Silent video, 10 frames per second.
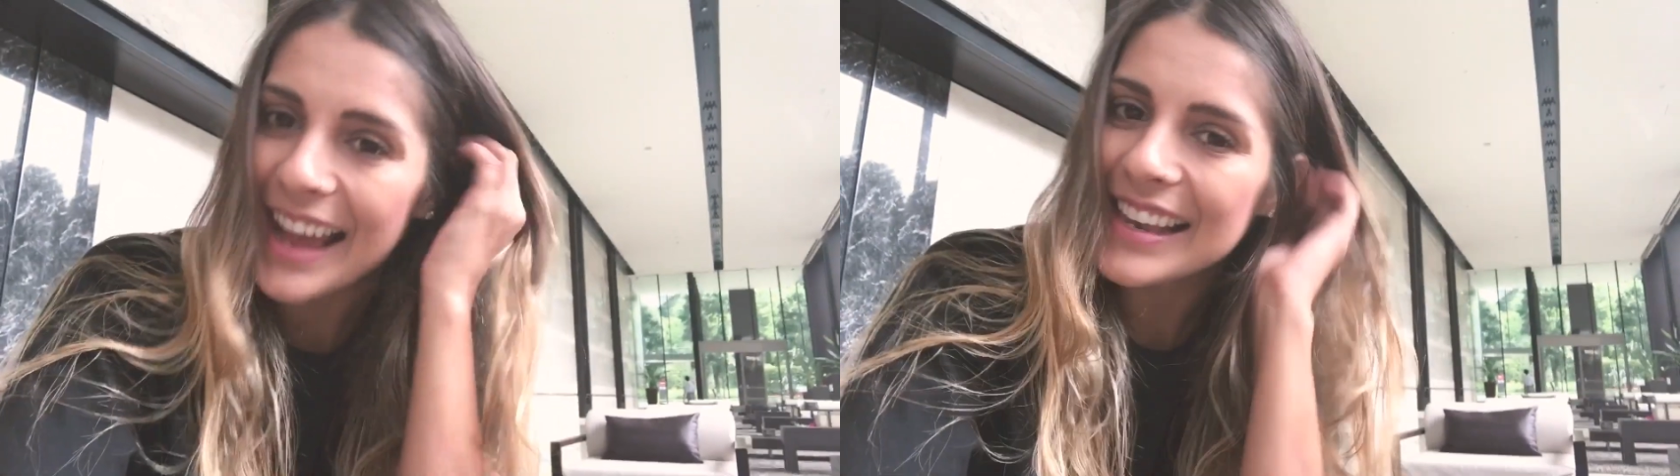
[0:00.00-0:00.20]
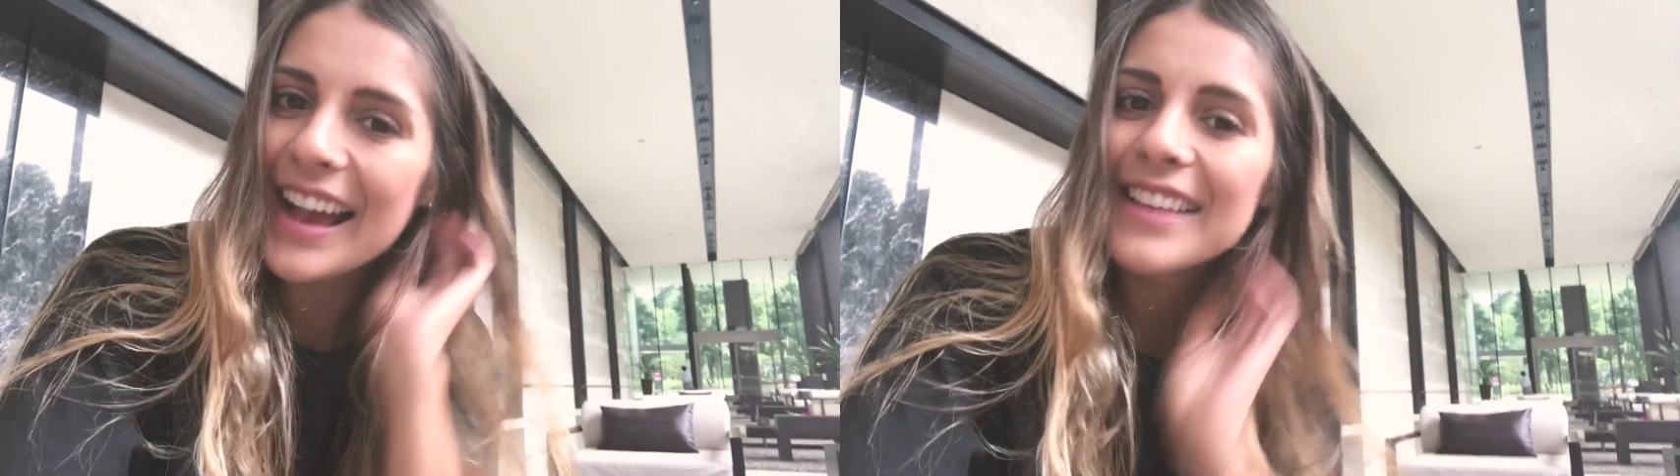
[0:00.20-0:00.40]

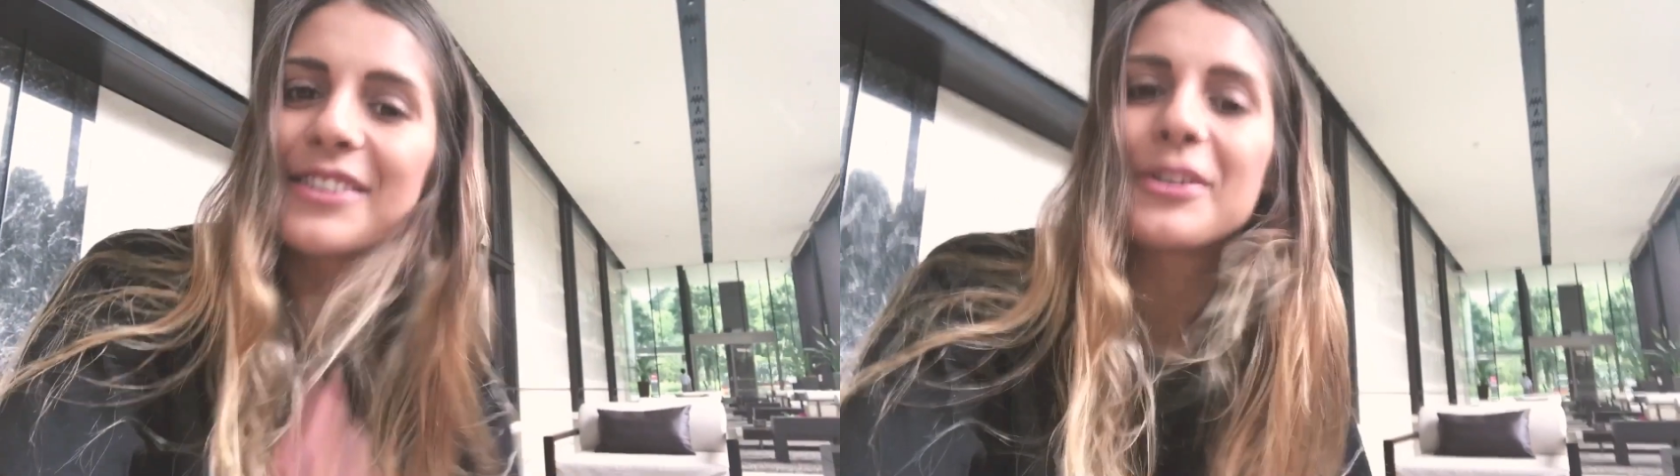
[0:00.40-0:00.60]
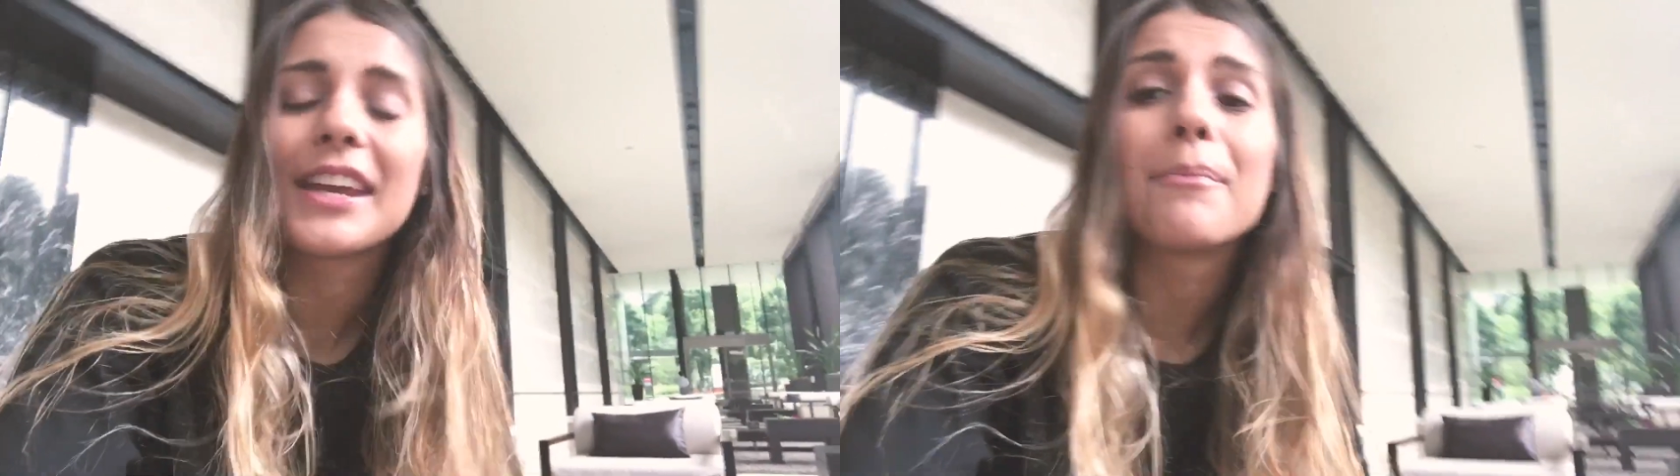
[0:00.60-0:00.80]
Aliás,
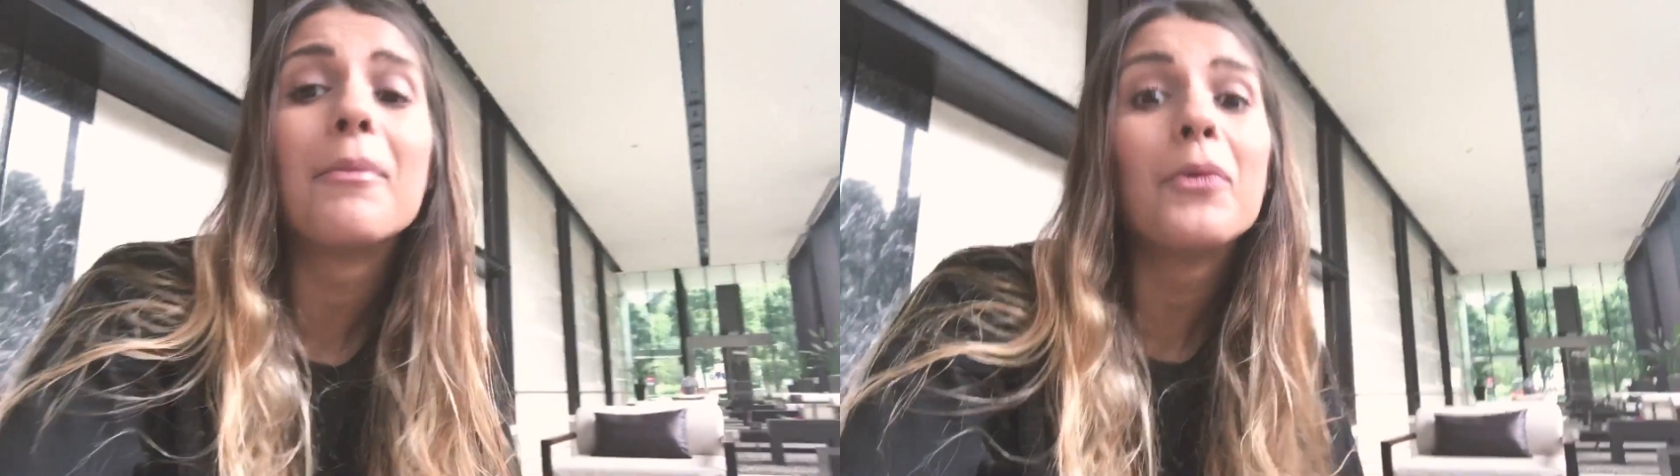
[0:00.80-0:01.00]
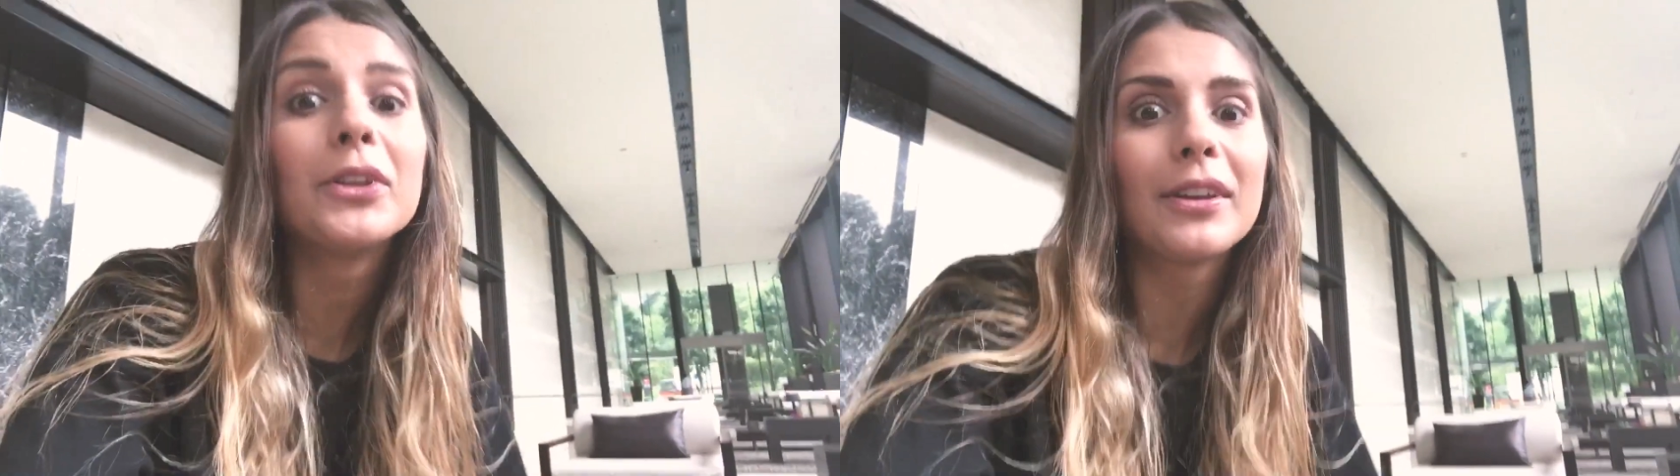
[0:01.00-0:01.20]
eu queria
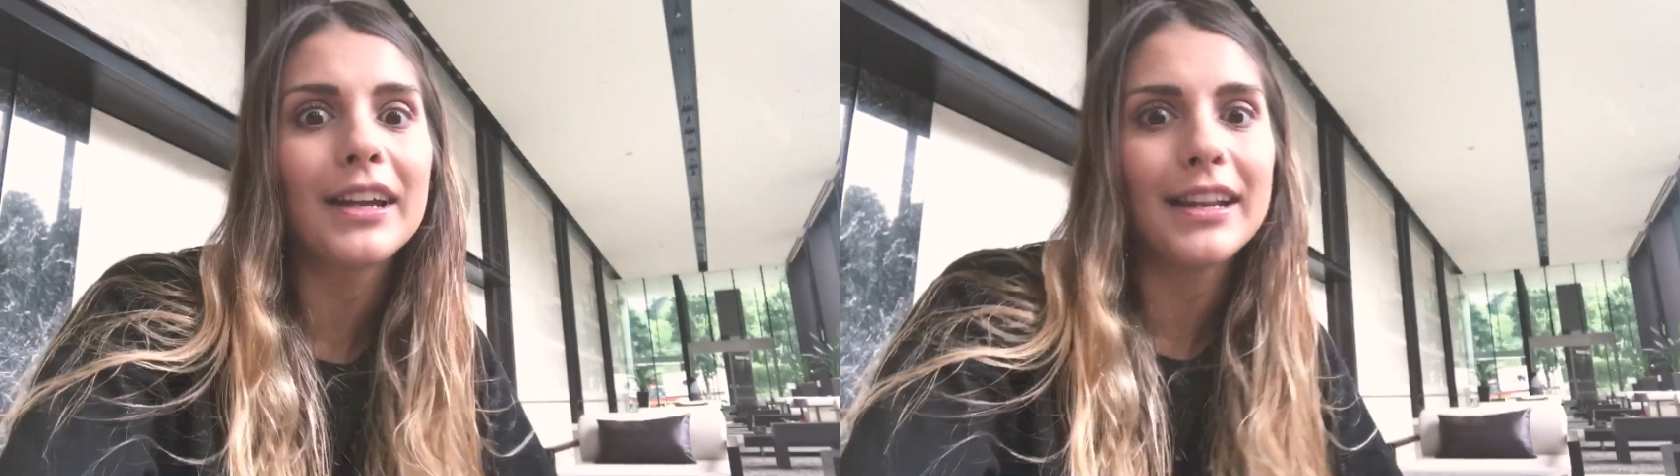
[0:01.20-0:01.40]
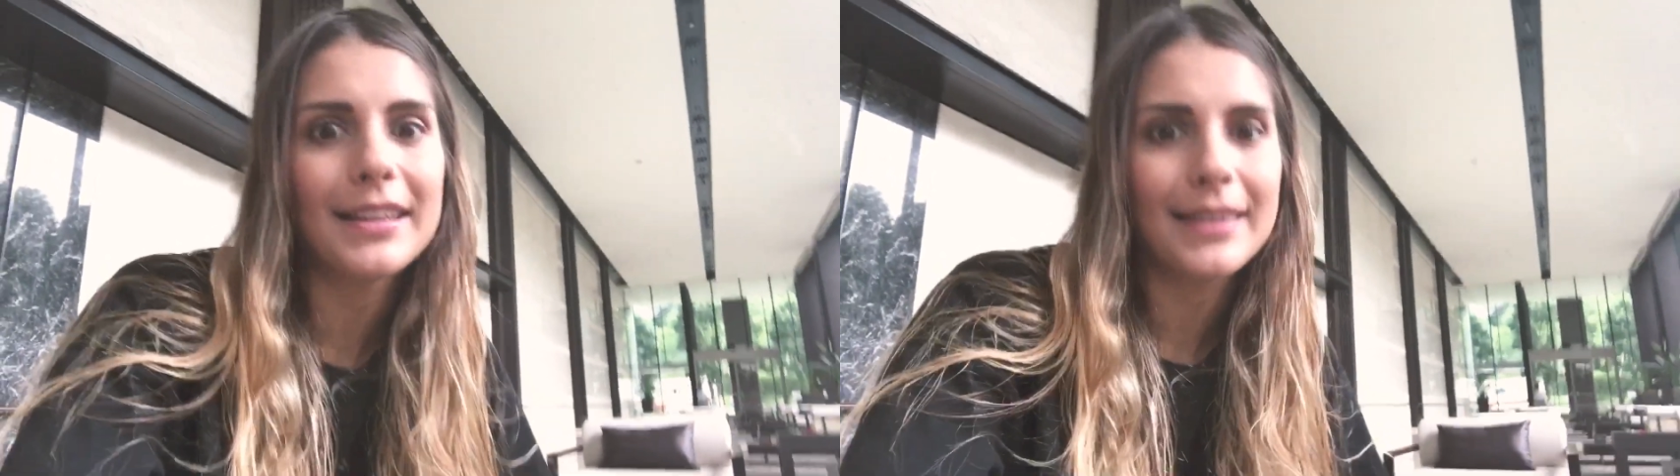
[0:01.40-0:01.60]
muito
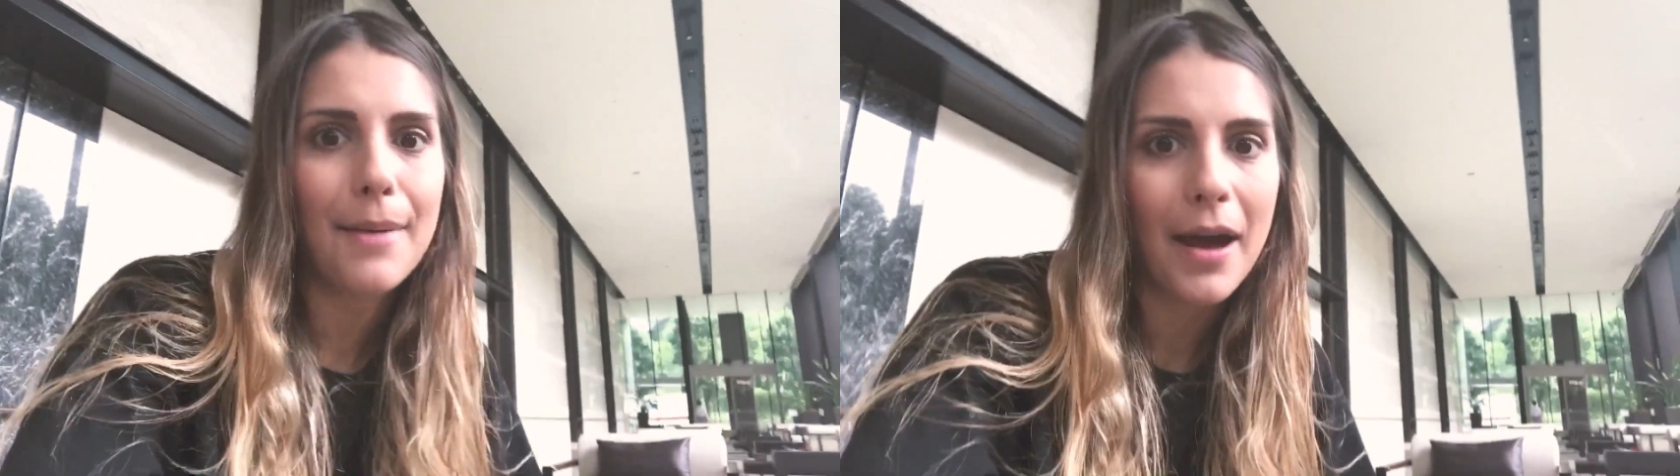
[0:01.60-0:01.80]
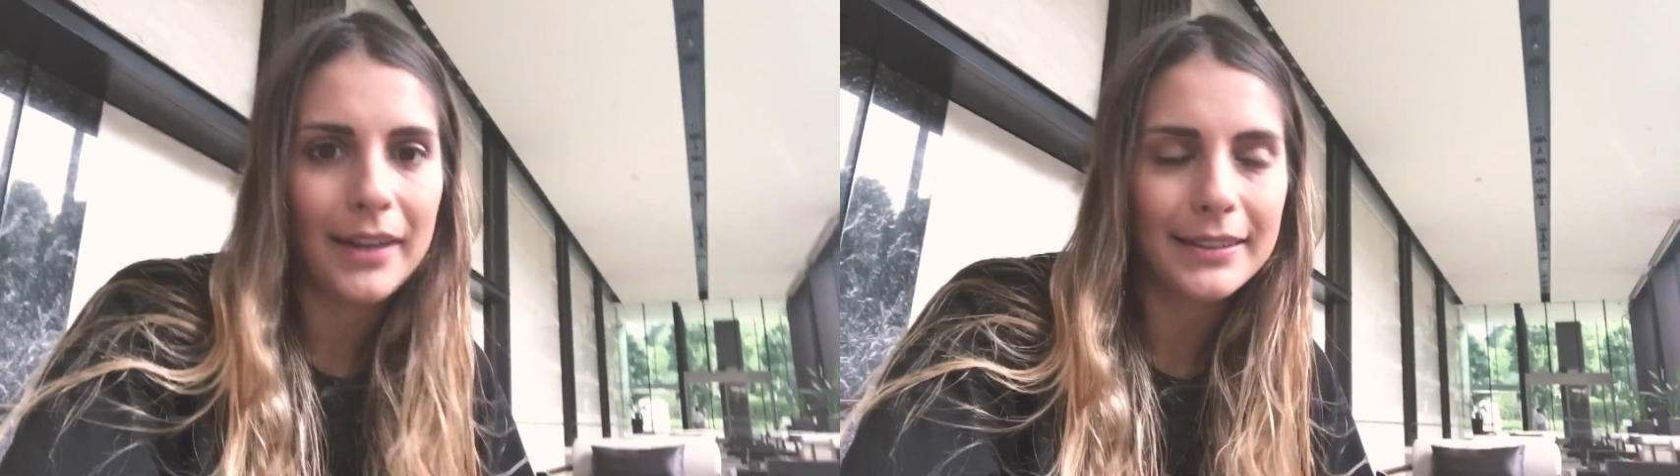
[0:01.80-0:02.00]
agradecer
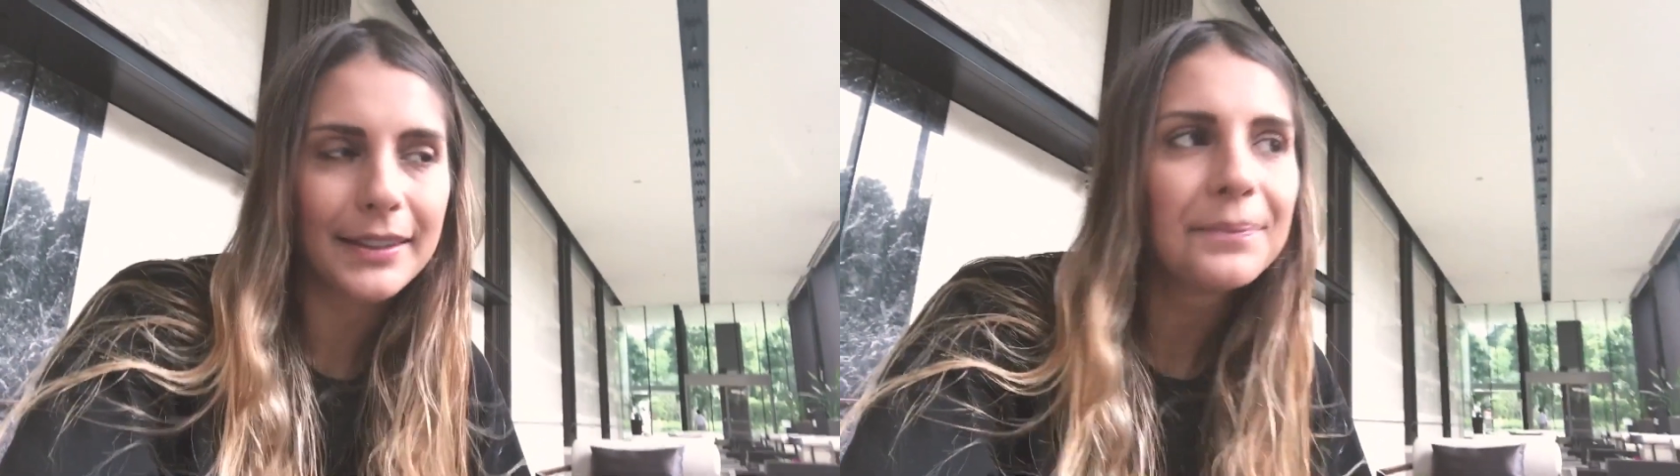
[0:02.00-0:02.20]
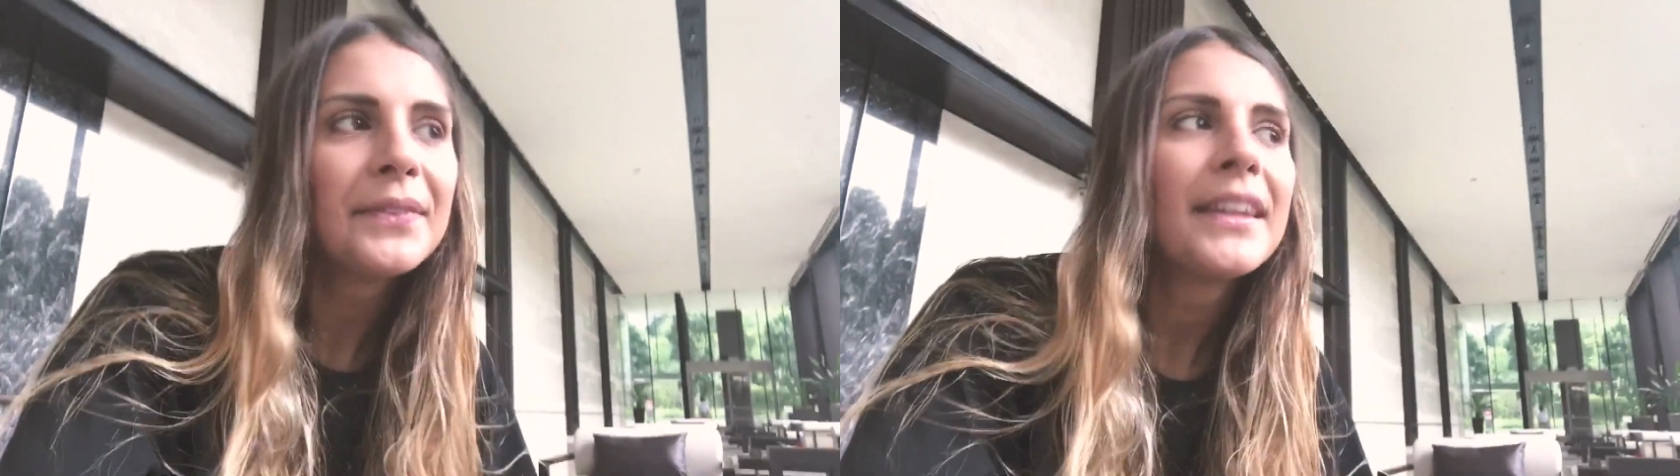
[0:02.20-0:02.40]
a
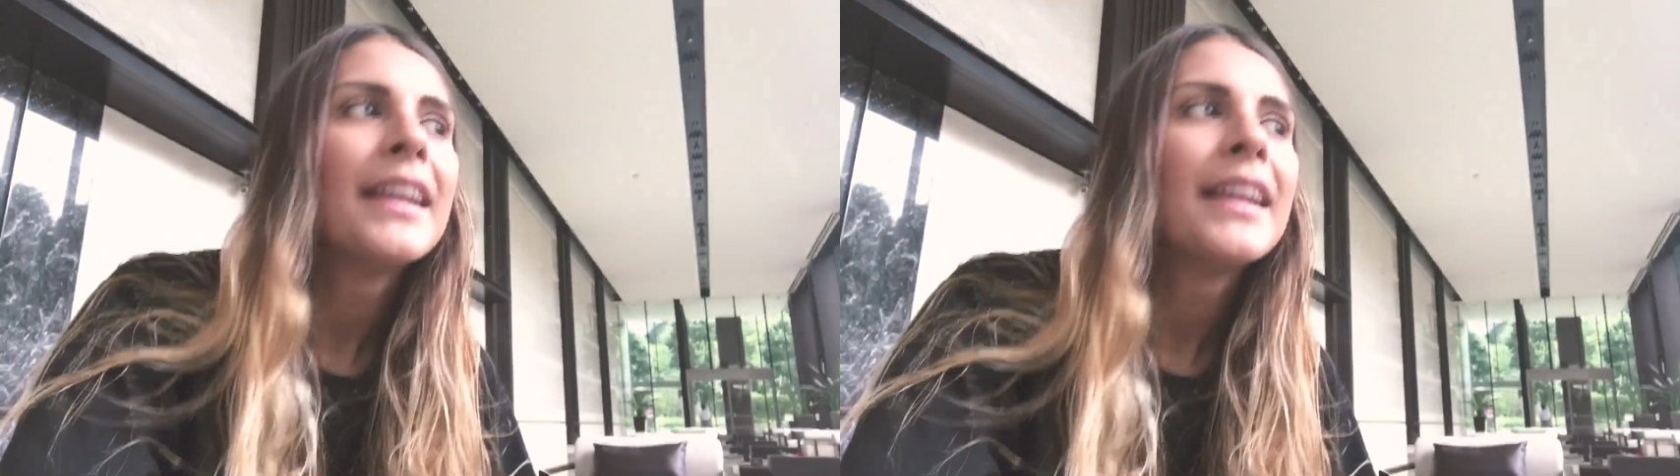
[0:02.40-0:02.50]
Marta.